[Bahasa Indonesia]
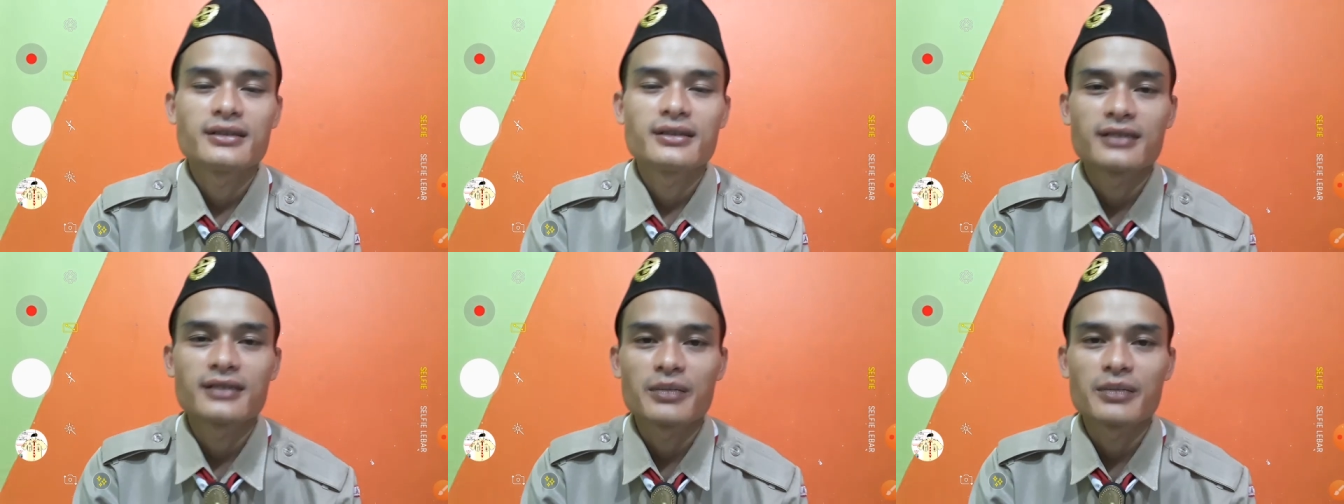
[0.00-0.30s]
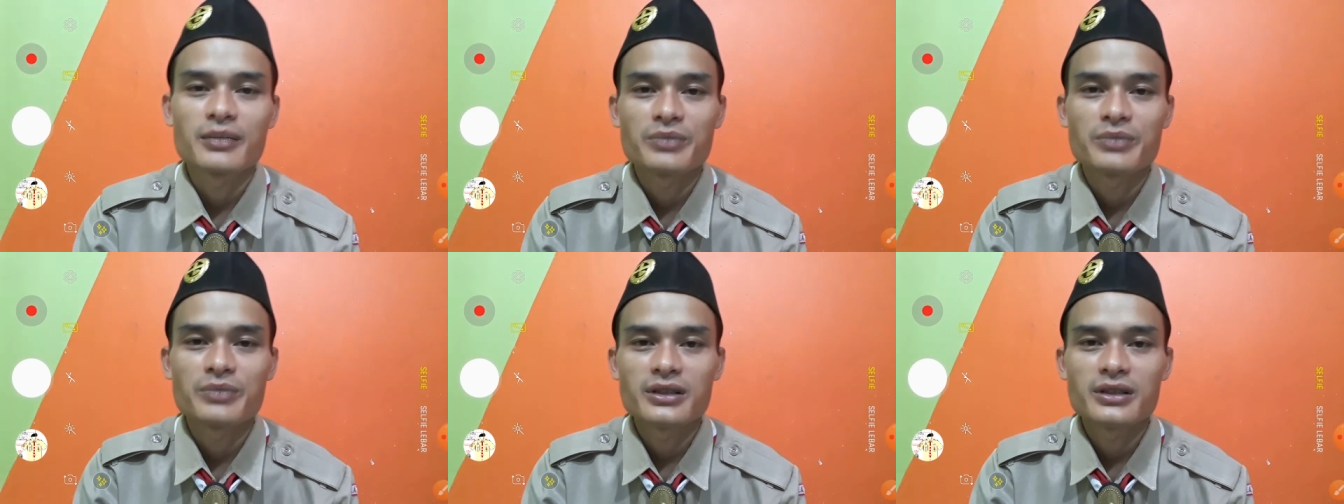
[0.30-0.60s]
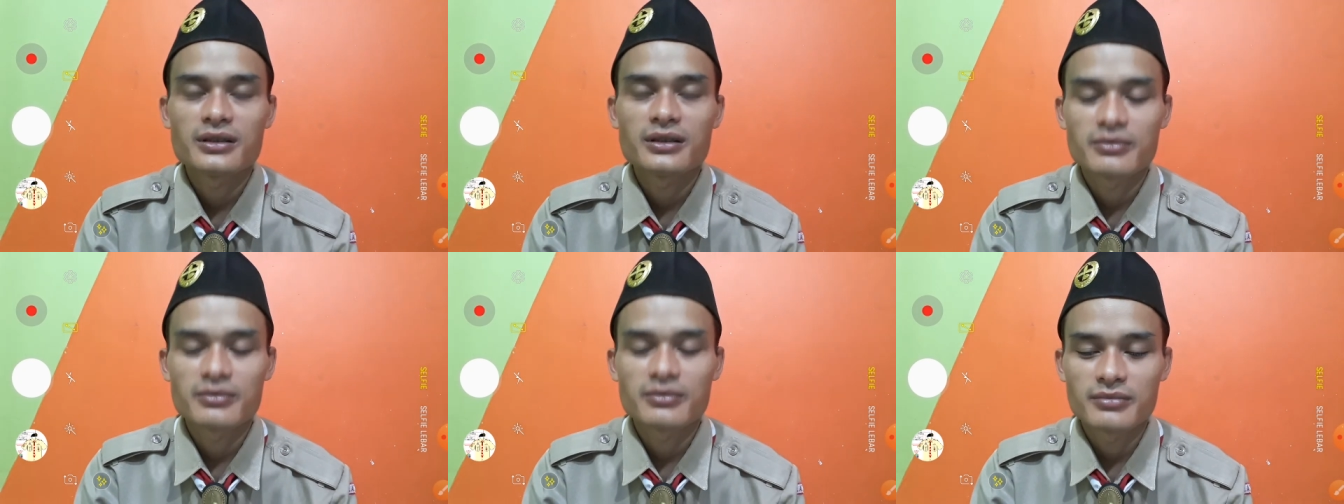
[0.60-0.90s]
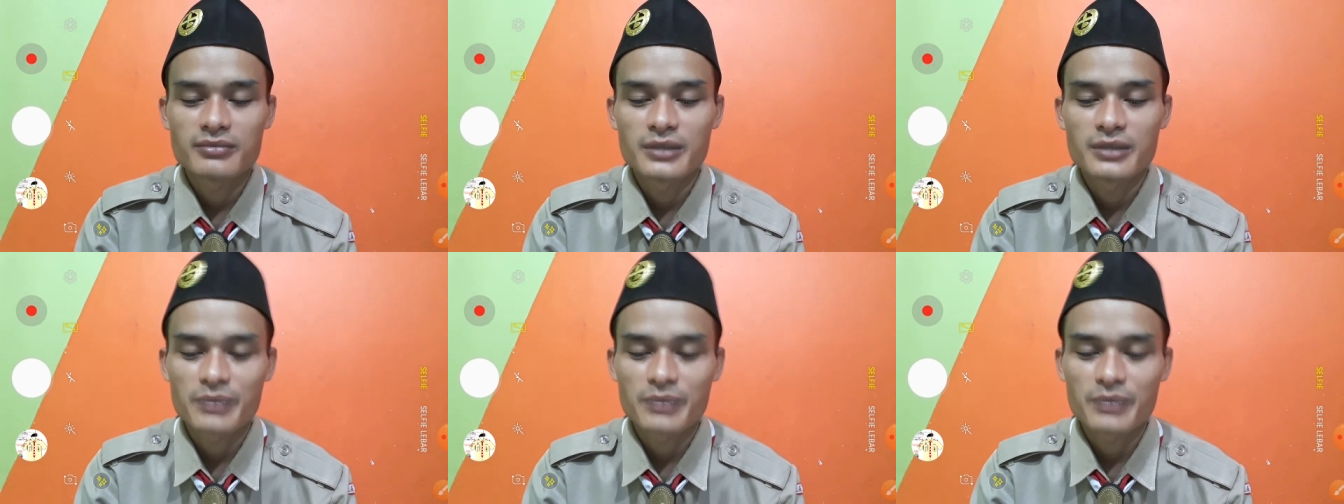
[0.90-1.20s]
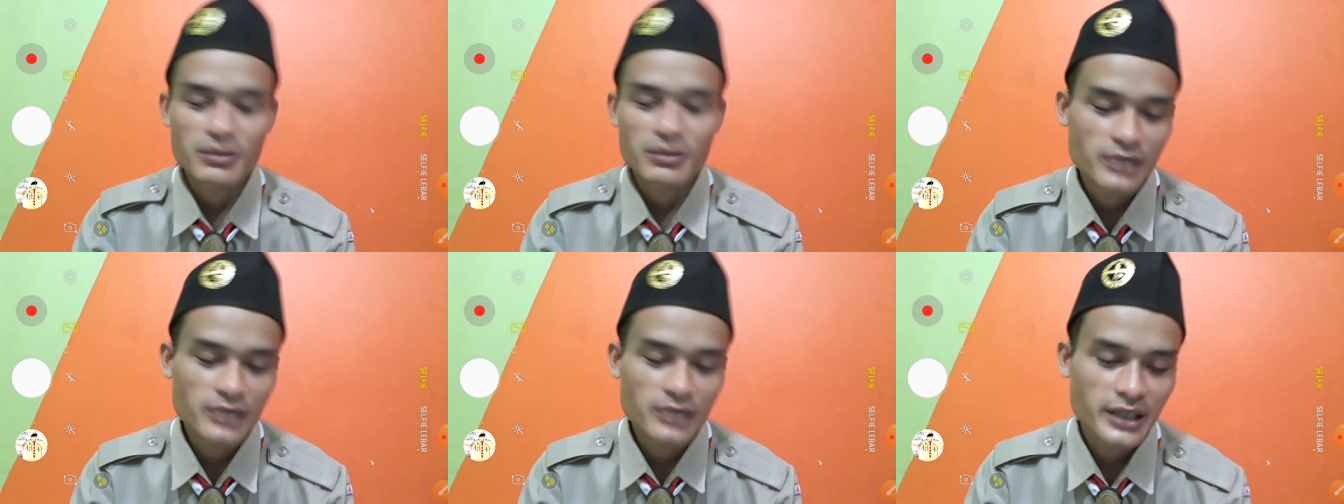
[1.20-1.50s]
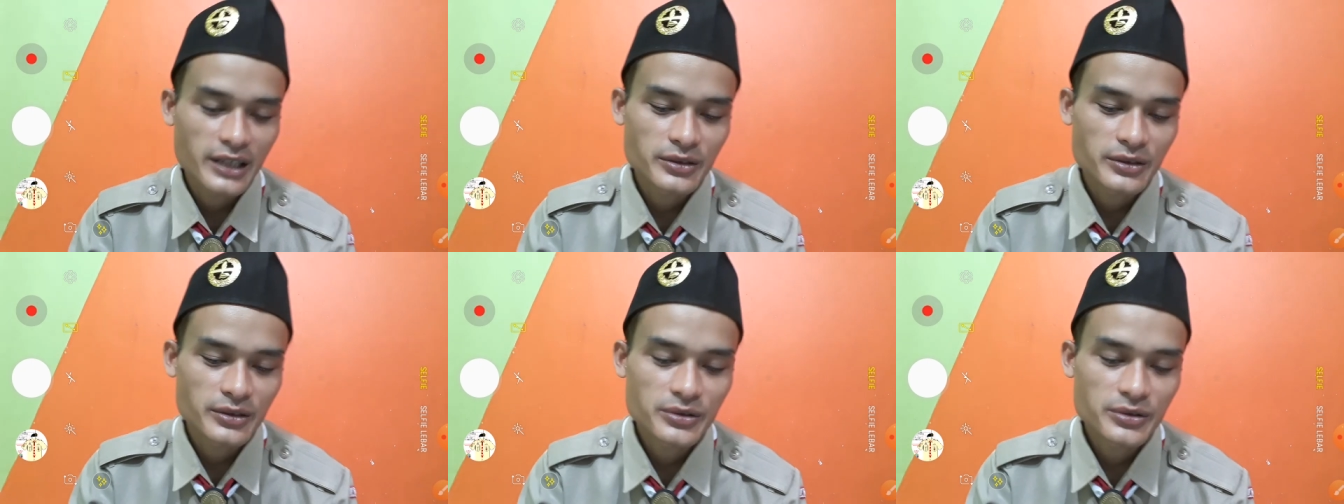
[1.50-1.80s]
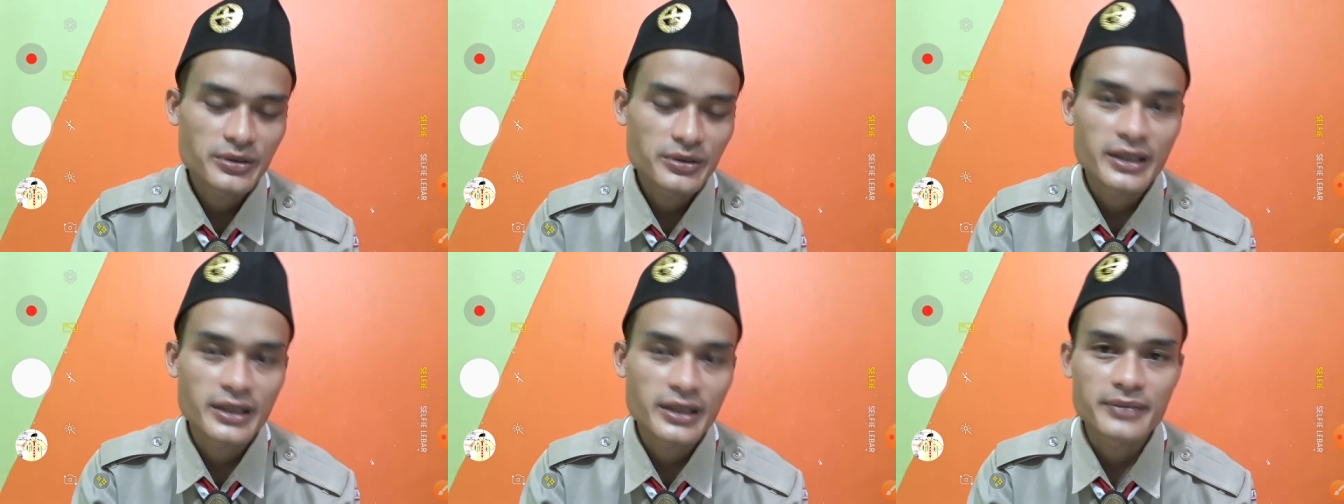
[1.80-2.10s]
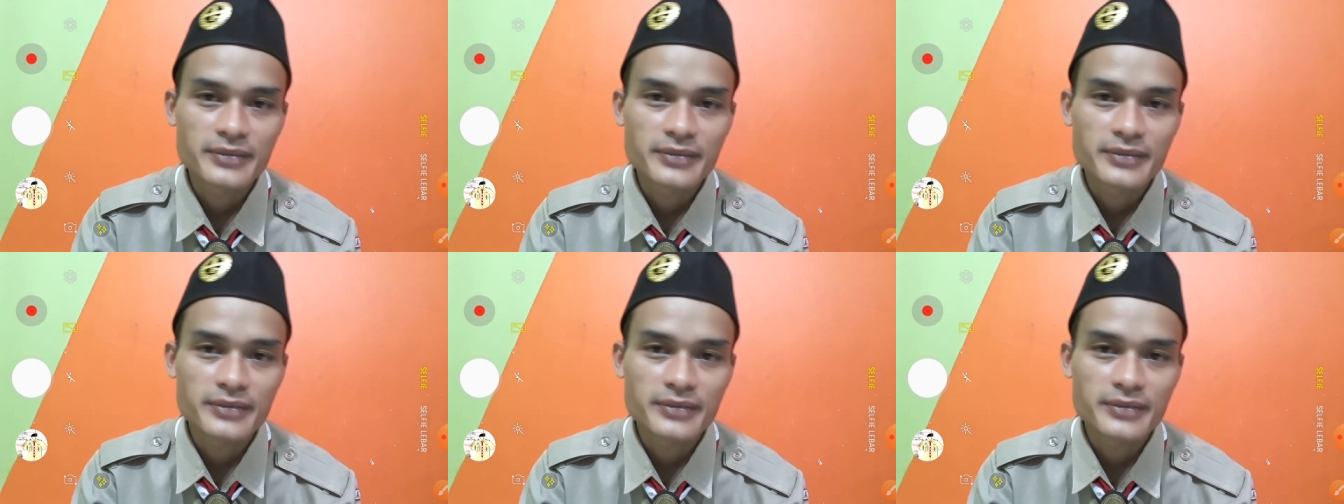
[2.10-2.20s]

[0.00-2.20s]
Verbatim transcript: tapi berpramuka itu juga